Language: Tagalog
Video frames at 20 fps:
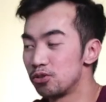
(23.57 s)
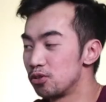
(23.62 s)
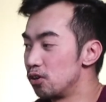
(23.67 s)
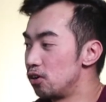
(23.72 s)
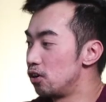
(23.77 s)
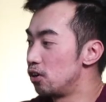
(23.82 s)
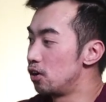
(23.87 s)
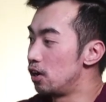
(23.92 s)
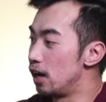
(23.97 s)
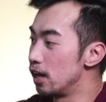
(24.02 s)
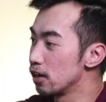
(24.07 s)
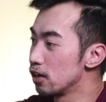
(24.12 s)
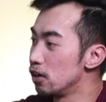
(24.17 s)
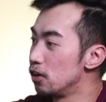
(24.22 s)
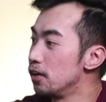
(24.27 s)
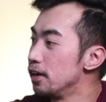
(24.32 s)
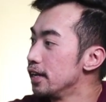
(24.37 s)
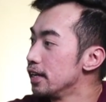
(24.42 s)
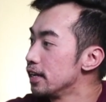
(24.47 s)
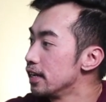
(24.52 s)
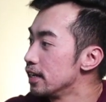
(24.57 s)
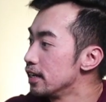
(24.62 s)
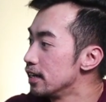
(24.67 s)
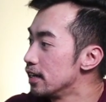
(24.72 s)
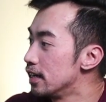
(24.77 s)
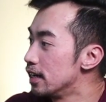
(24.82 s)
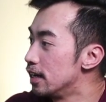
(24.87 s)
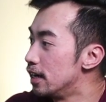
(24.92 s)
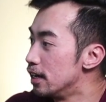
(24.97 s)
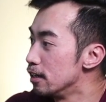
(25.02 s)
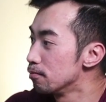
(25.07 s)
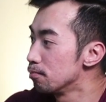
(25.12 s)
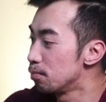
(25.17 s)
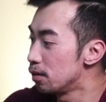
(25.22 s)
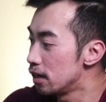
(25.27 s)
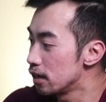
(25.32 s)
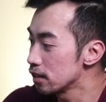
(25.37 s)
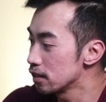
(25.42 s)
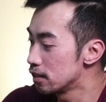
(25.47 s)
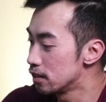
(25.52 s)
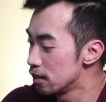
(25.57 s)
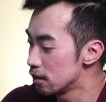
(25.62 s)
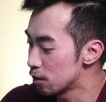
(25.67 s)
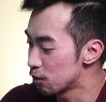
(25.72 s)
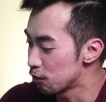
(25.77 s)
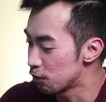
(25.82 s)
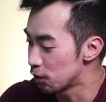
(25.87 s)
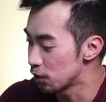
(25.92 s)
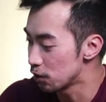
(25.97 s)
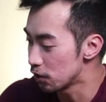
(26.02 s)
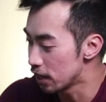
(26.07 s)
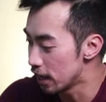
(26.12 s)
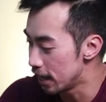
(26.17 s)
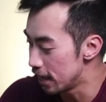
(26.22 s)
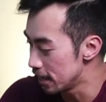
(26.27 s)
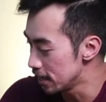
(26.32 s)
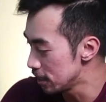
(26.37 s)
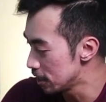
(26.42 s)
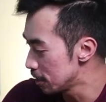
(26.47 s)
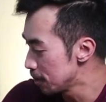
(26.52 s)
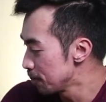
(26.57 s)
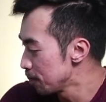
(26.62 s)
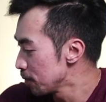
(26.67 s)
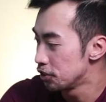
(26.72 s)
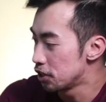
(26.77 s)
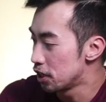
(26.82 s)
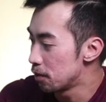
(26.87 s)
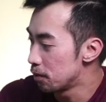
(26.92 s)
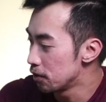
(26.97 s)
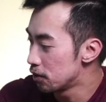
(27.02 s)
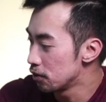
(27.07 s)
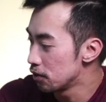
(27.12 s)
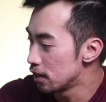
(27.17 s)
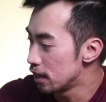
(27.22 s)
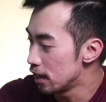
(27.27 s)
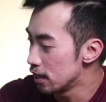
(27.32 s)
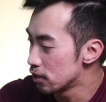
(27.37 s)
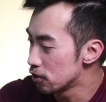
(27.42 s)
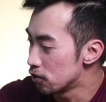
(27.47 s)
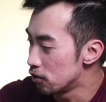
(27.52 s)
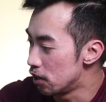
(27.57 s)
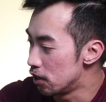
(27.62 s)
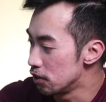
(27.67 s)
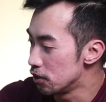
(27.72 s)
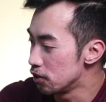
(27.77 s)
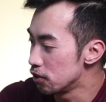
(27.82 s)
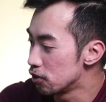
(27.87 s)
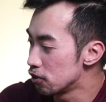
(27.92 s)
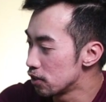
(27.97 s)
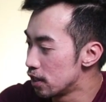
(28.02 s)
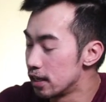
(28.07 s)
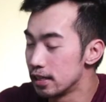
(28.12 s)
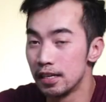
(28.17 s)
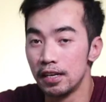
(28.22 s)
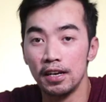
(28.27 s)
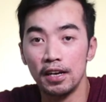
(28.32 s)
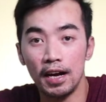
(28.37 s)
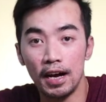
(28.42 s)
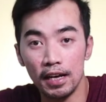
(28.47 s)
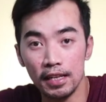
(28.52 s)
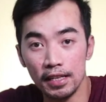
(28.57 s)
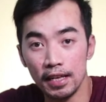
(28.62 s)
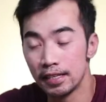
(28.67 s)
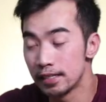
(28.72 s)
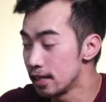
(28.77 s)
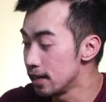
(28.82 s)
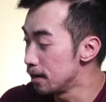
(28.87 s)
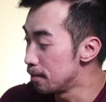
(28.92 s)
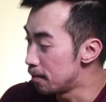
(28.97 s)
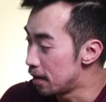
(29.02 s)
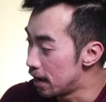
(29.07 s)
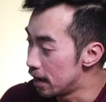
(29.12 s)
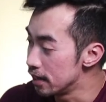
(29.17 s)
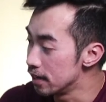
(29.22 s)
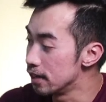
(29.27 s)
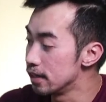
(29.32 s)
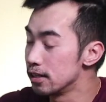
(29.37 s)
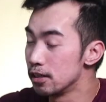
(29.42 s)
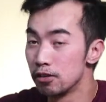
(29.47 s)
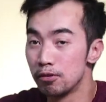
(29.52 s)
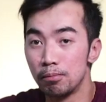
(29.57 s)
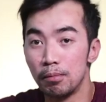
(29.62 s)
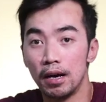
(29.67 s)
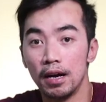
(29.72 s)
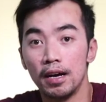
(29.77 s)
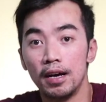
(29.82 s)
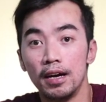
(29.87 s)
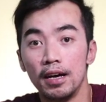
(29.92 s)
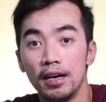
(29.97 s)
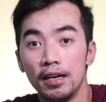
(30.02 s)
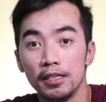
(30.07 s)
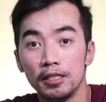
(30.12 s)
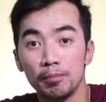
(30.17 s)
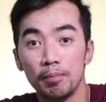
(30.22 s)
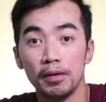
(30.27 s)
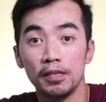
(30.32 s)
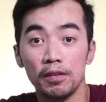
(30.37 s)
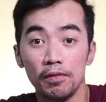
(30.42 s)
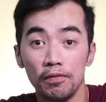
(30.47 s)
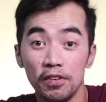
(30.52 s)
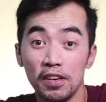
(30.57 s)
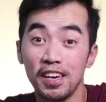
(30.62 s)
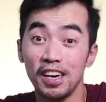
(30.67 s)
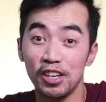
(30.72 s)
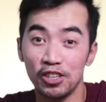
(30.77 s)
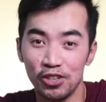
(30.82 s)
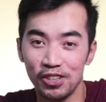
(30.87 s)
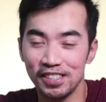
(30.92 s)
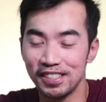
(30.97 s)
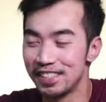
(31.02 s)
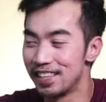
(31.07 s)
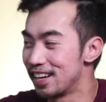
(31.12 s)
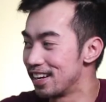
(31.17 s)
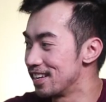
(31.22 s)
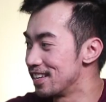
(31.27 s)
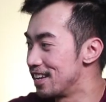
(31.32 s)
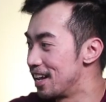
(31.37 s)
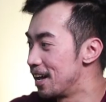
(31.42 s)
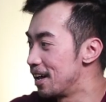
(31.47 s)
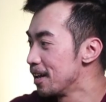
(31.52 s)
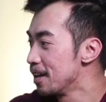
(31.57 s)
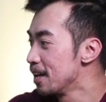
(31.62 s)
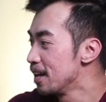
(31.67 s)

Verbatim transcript: So, I'll go ahead and uh, unbox this for you guys share with you guys kung ano yung nasa, la nasa laman and yung mga specifications na rin niya.